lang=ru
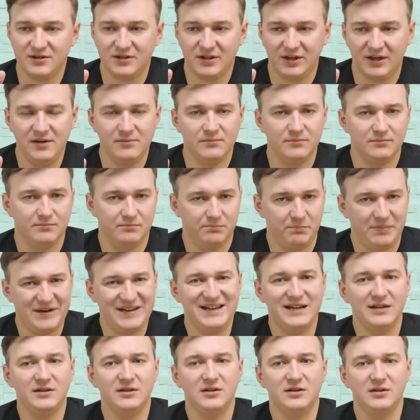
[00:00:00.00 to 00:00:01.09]
таким
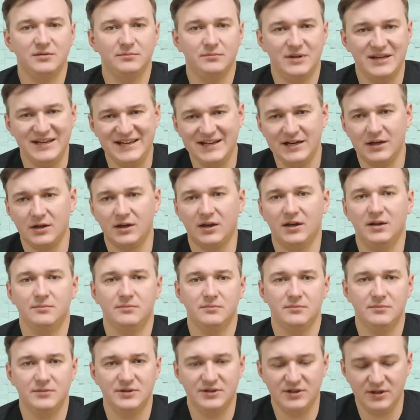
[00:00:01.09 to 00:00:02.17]
понятным, ярким
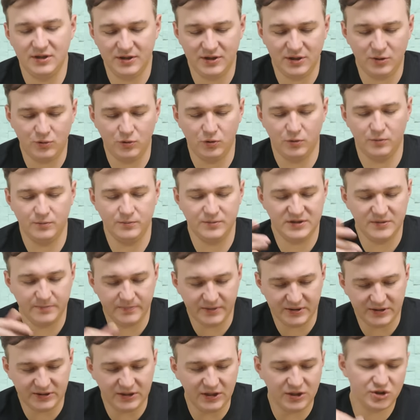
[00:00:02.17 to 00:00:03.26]
середняком.
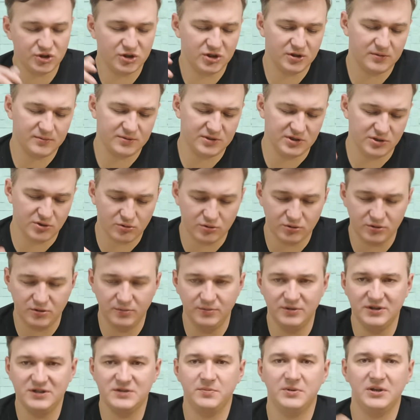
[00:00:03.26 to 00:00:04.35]
Симпатичным, с
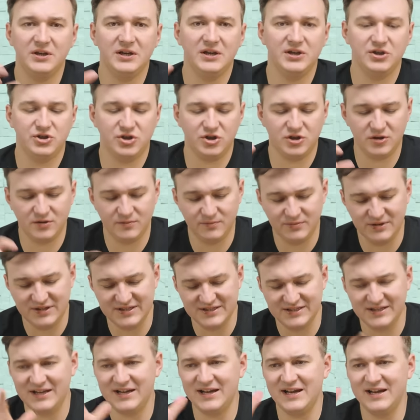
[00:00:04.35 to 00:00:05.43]
изогнутым дисплейчиком,
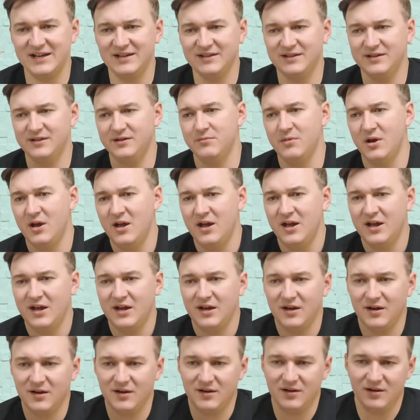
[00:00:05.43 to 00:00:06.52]
дизайном,
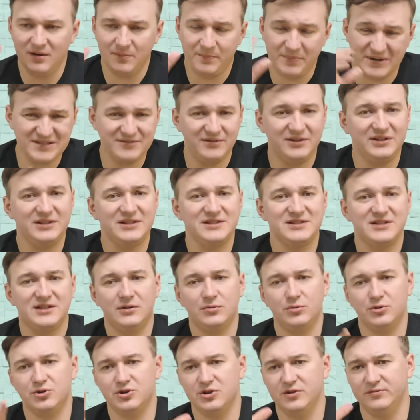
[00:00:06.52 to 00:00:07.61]
э, производительность
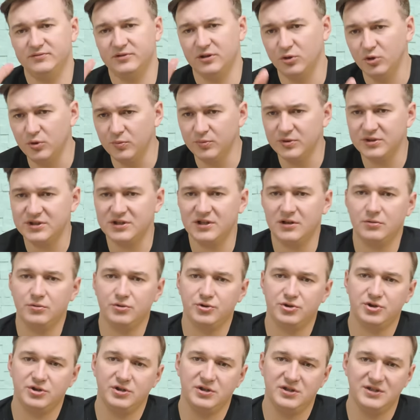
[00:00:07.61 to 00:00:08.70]
хорошая, автономность
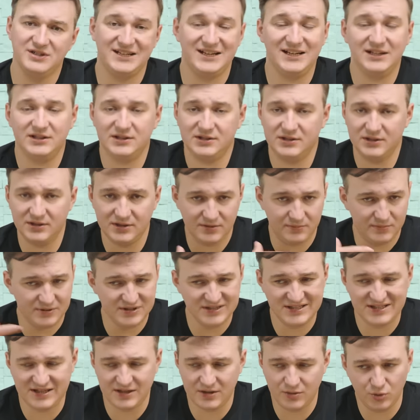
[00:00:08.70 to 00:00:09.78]
хорошая, зарядка
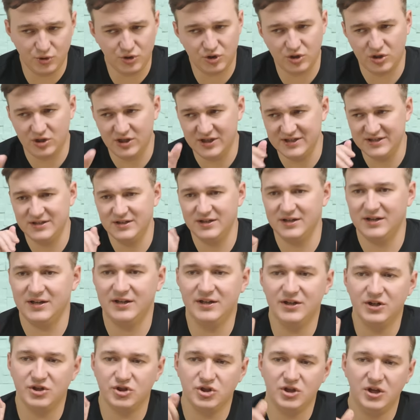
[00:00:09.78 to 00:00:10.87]
быстрая, очень классная,
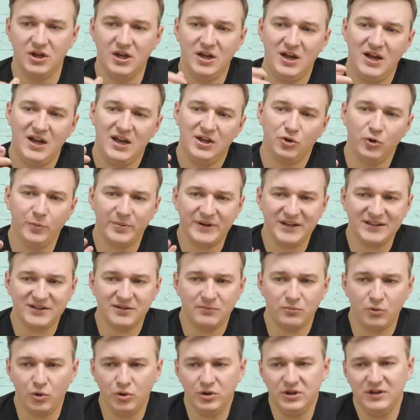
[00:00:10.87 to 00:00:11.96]
конечно. Но при
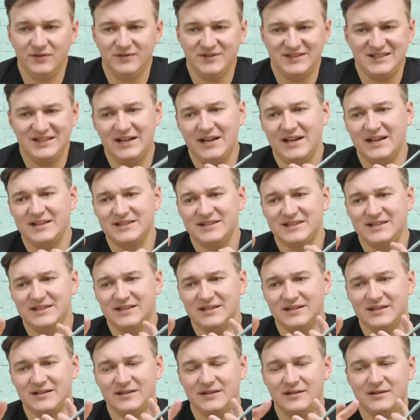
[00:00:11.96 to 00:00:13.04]
этом он не
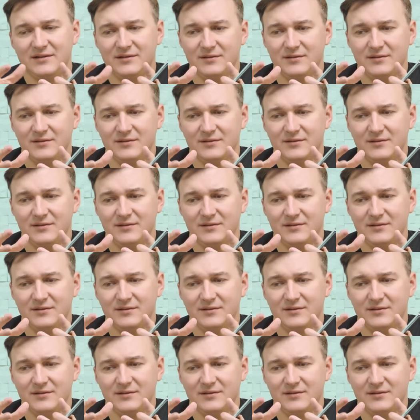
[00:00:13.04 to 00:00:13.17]
выделяется